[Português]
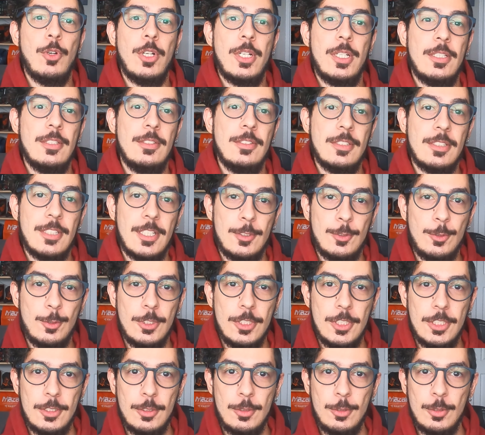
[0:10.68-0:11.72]
moro aqui nos Estados
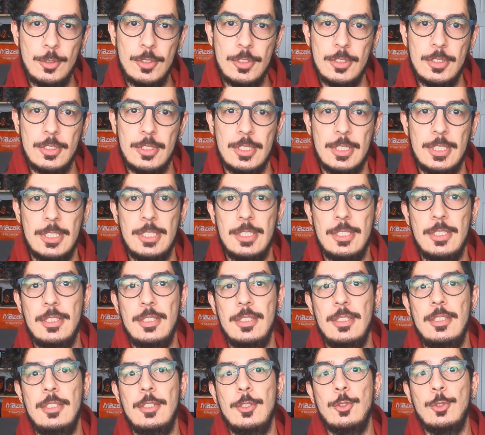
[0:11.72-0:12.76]
Unidos
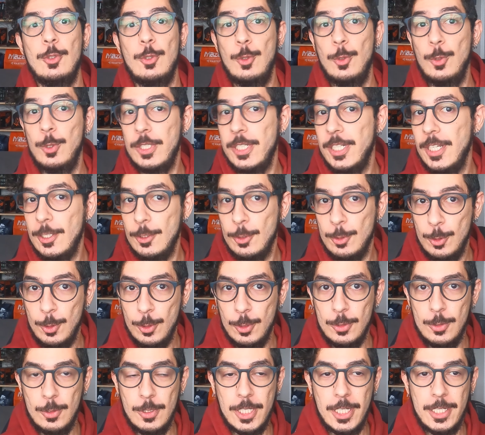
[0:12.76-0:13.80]
e eu sou o
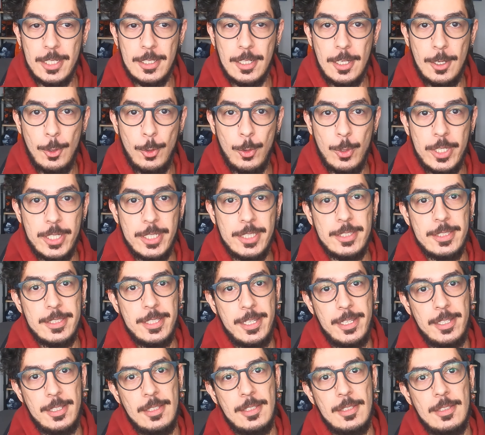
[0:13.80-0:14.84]
criador do canal
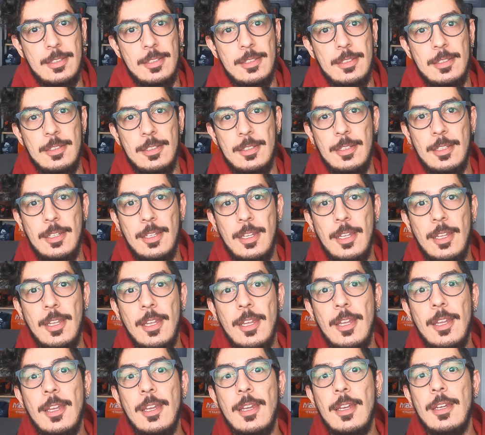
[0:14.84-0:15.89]
Cantec.
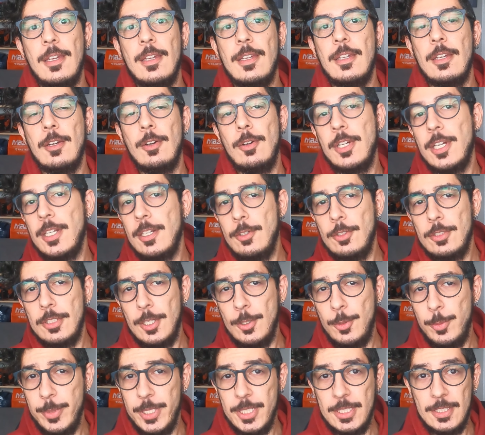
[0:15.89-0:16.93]
É um canal que está
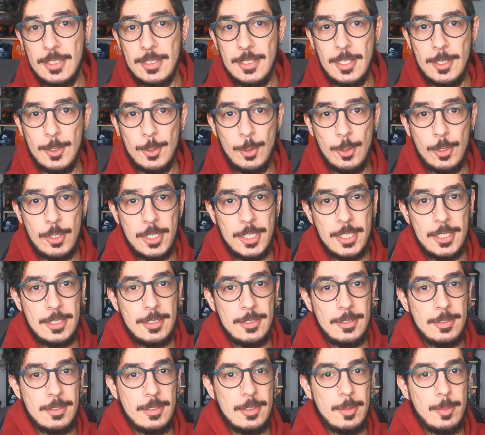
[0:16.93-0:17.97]
começando
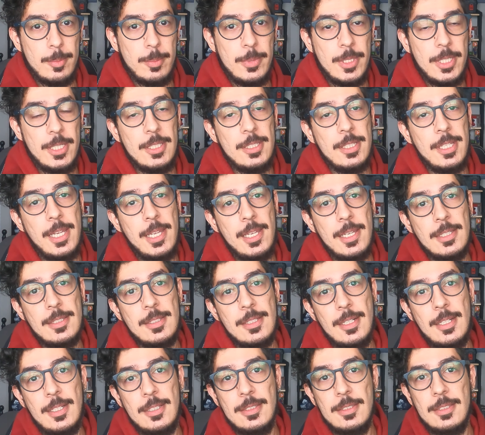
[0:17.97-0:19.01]
agora. Minha ideia é
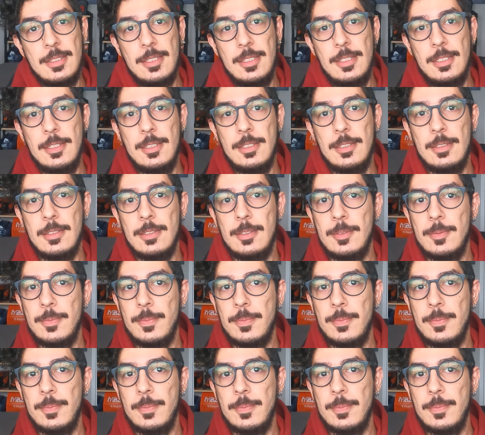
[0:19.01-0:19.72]
trazer